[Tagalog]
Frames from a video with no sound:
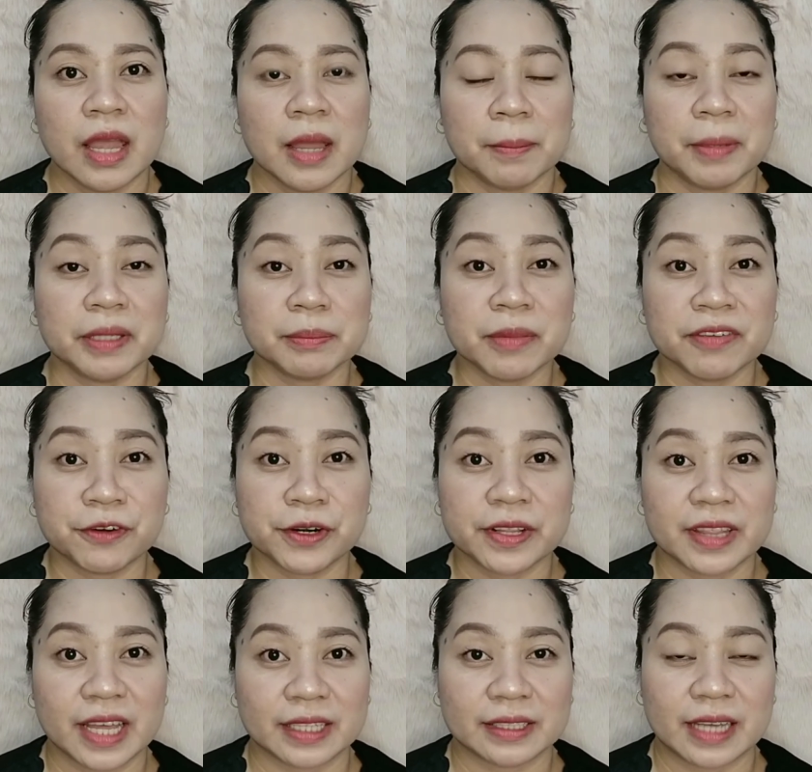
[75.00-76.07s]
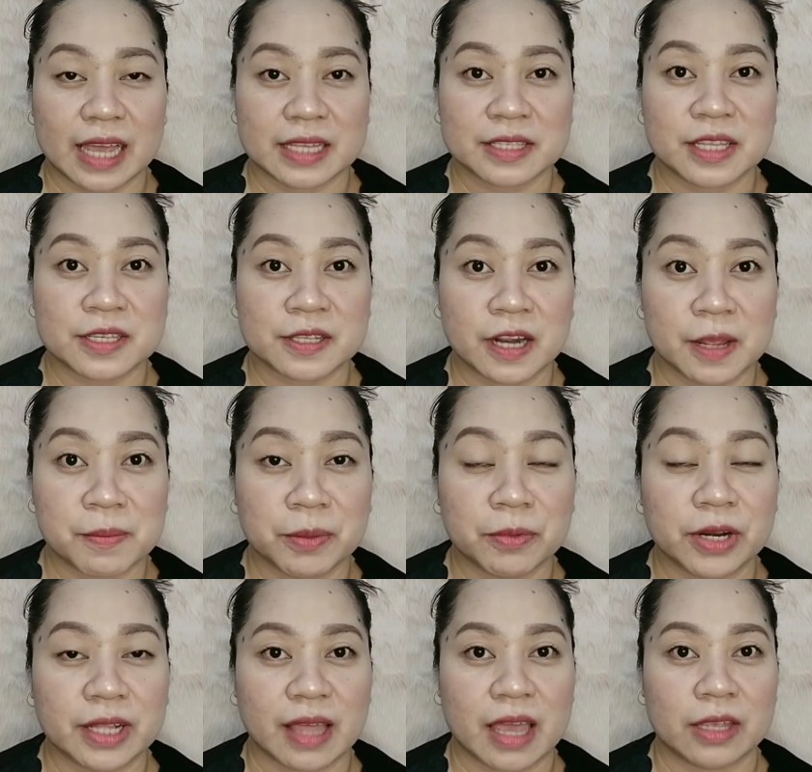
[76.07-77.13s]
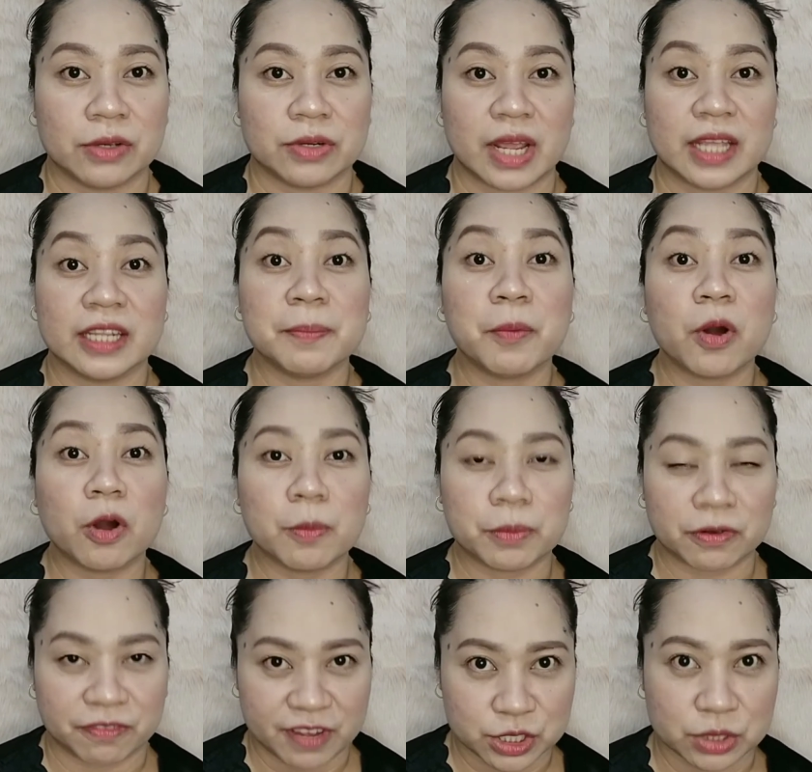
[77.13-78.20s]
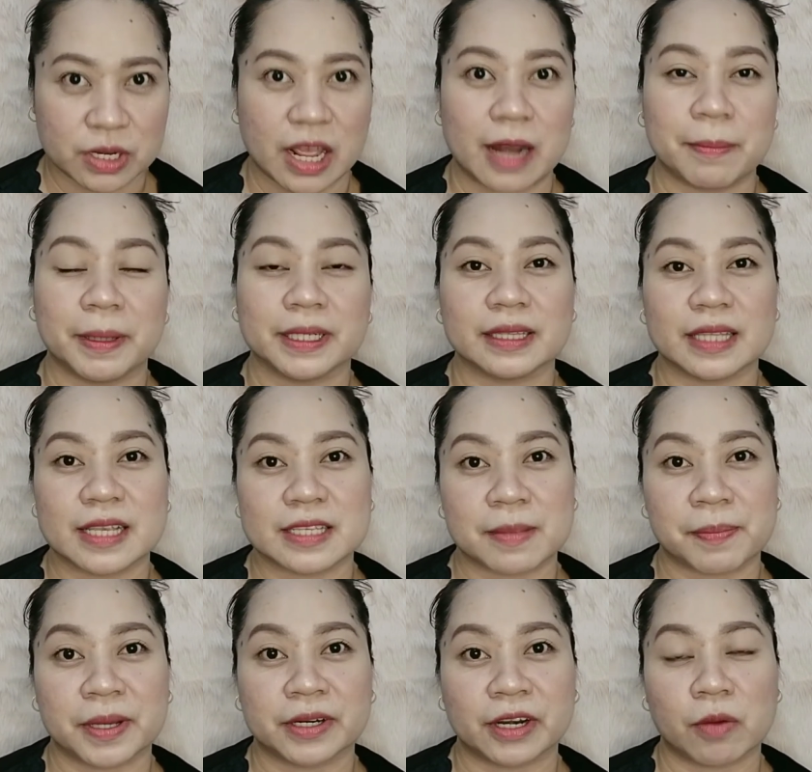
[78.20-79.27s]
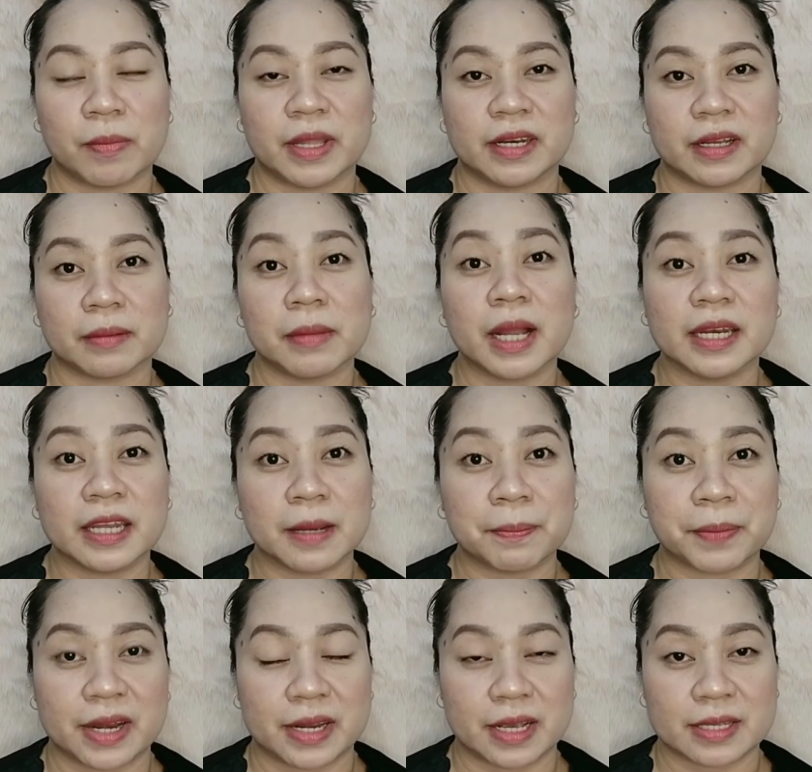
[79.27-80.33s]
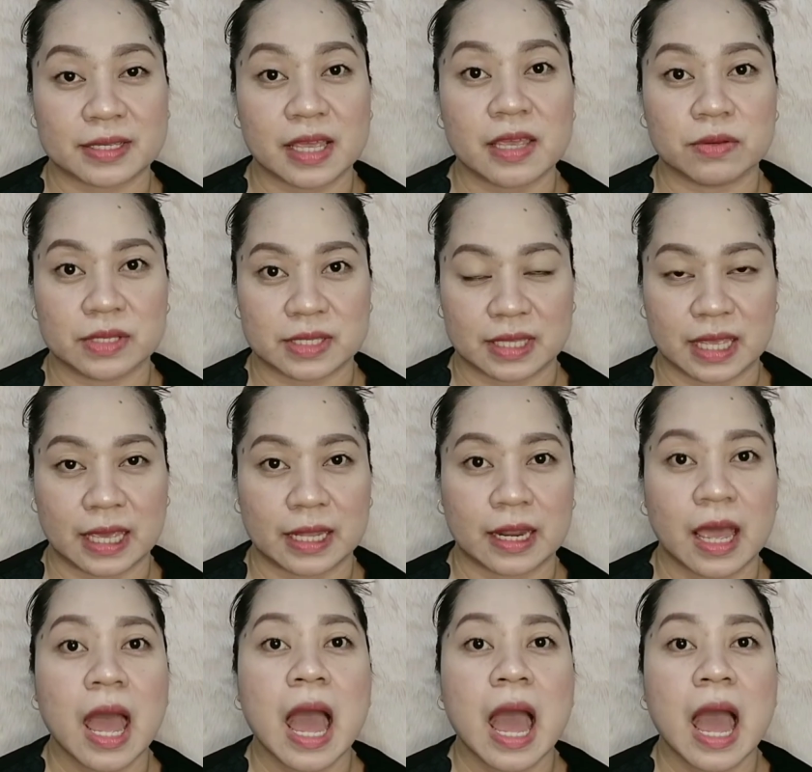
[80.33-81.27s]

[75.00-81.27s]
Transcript: But before that guys, disclaimer muna tayo na hindi po ako professional pagdating sa pag-recommend ng magandang product sa iyong skin.